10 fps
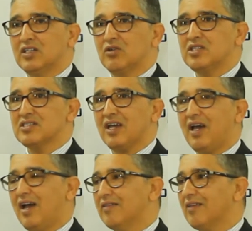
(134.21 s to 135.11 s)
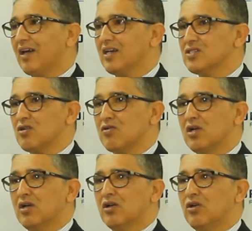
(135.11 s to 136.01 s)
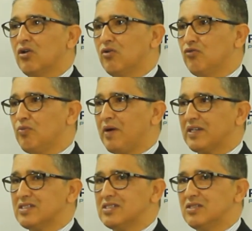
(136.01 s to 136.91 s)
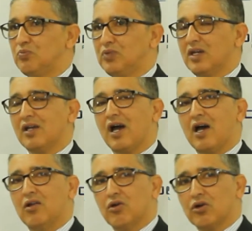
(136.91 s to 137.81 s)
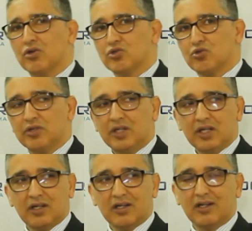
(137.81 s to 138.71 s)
Donc il serait intéressant que vous participiez à leur journée